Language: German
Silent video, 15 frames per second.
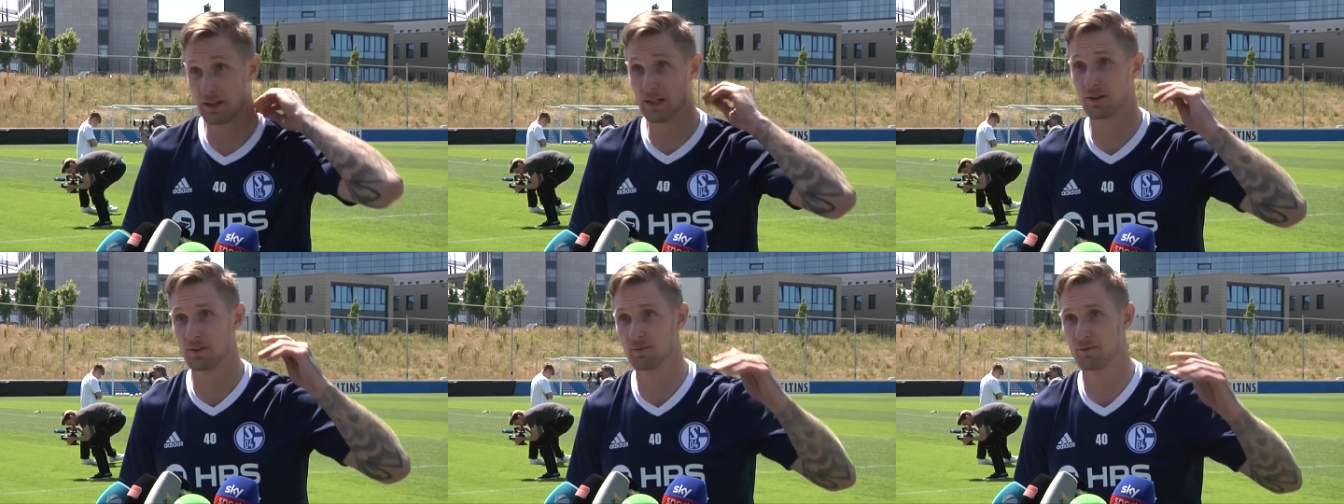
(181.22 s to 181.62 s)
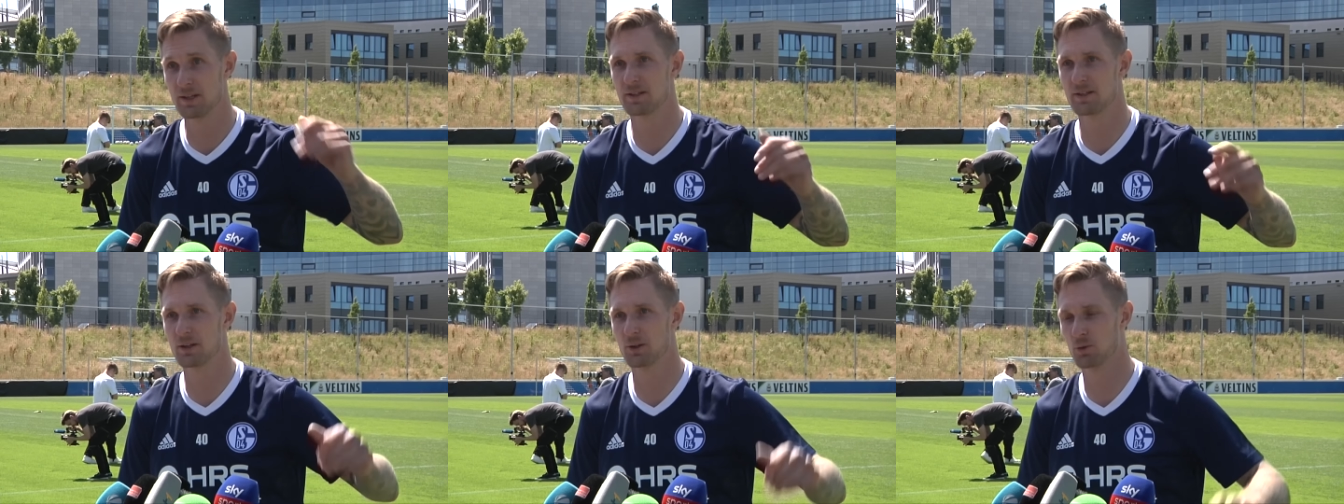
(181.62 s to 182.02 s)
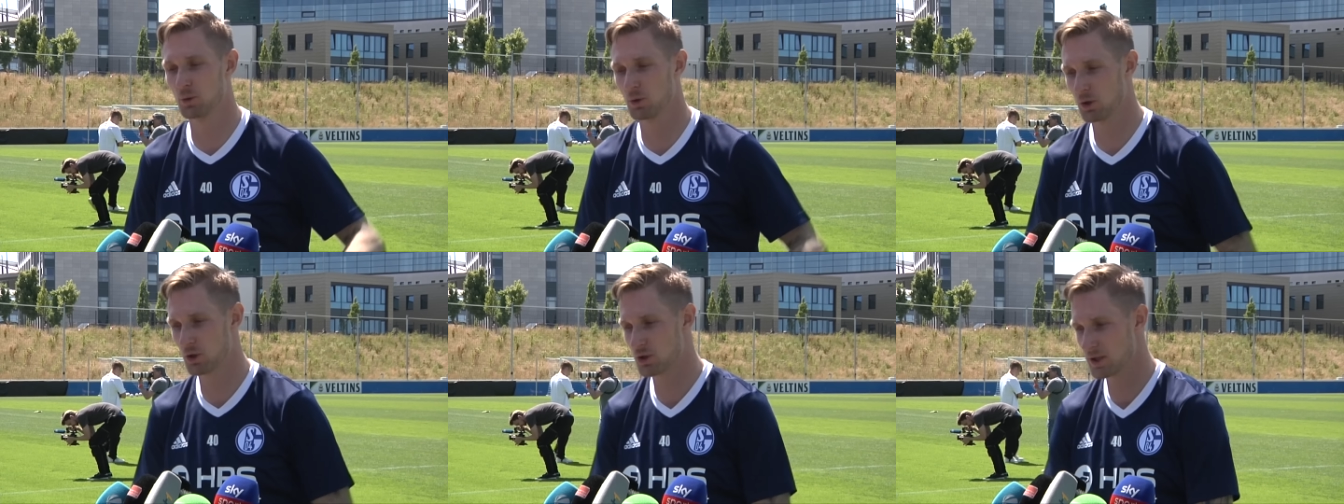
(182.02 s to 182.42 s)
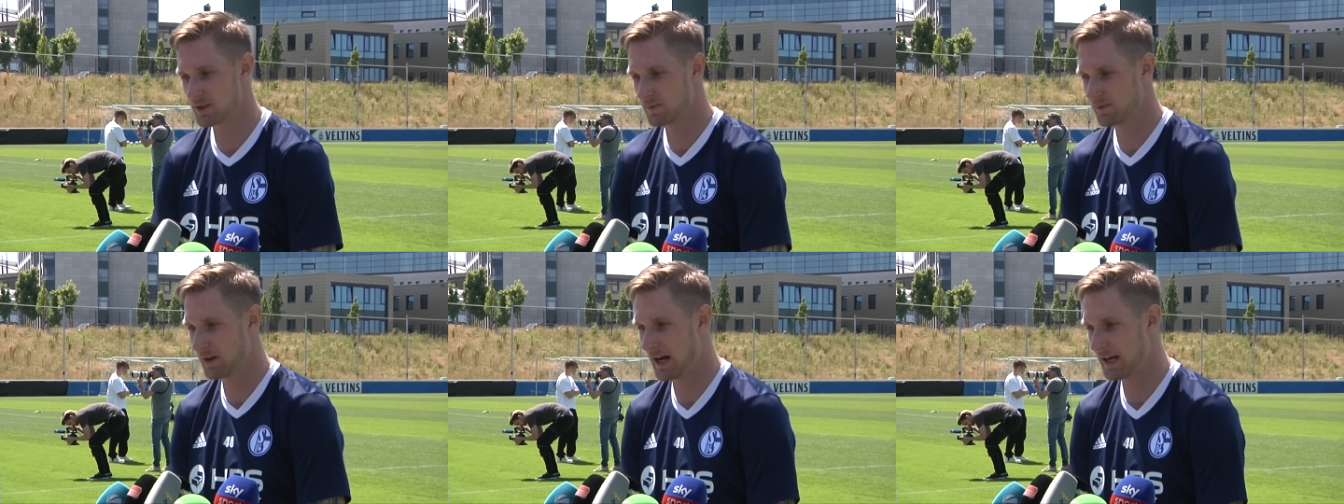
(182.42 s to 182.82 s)
viele wichtige Tore
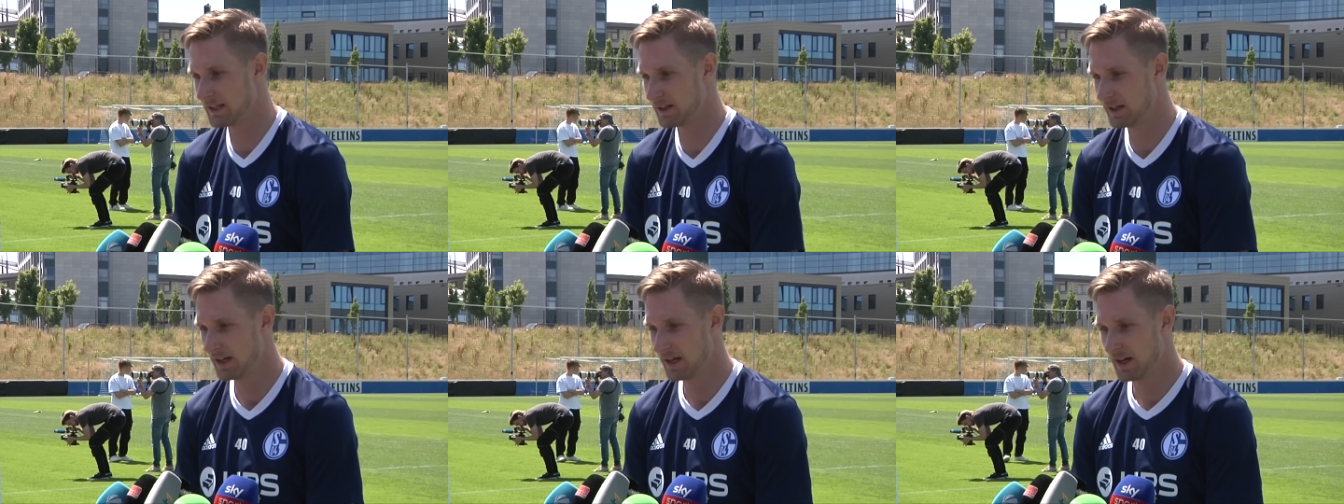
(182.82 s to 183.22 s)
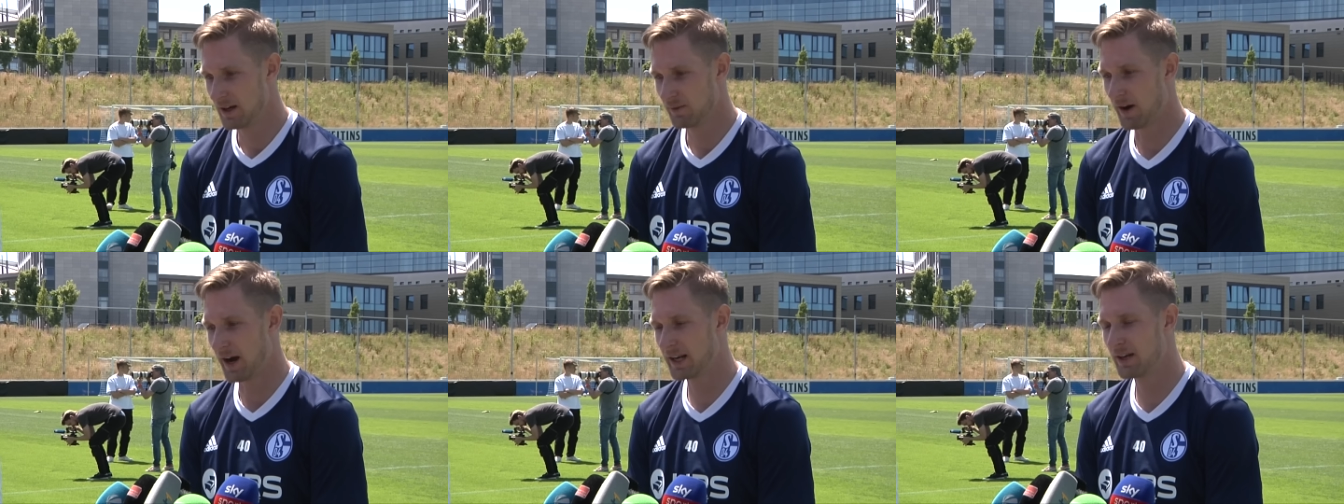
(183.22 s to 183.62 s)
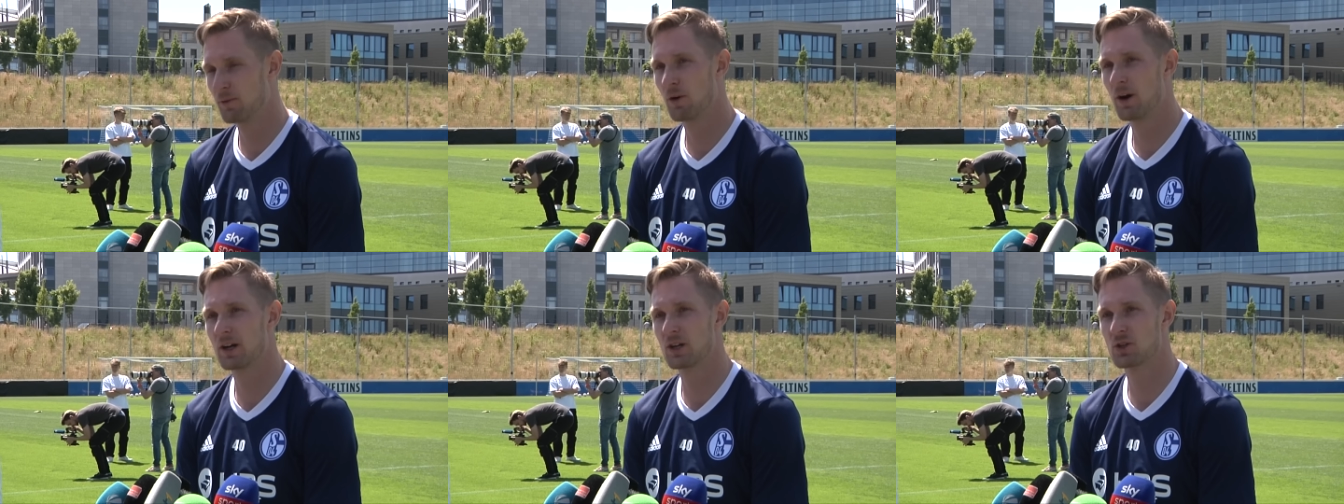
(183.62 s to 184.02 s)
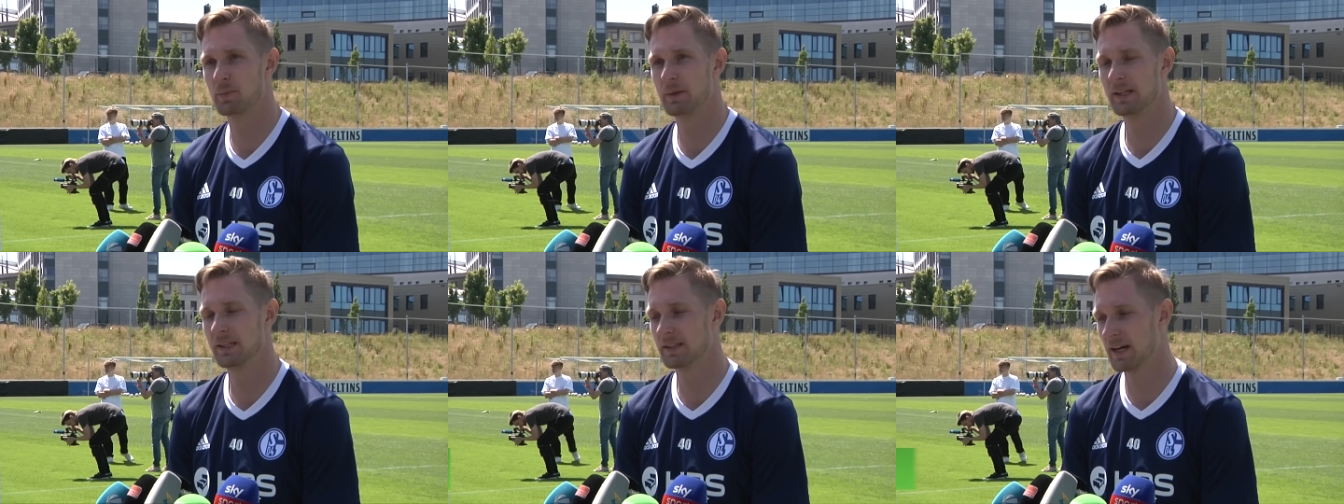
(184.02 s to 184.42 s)
geschossen für all die Vereine, wo er
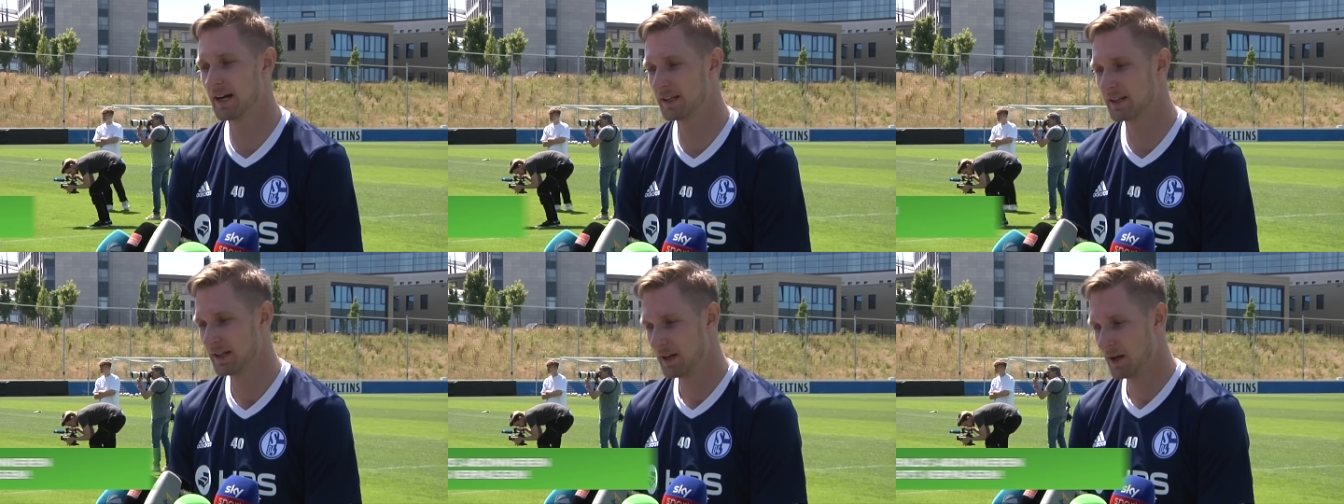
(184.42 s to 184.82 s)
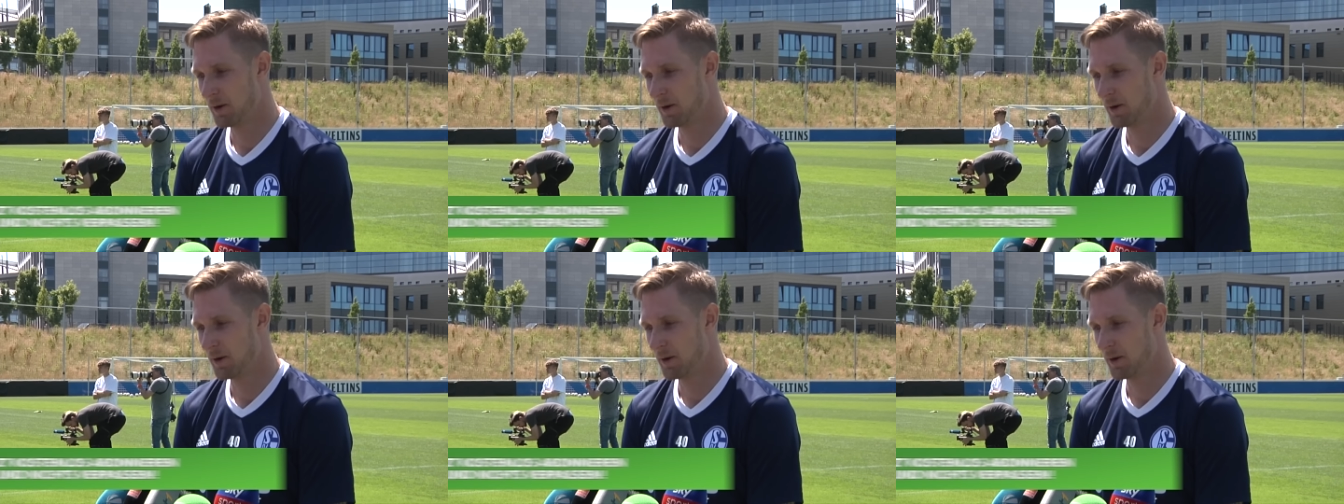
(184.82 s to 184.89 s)
gespielt hat.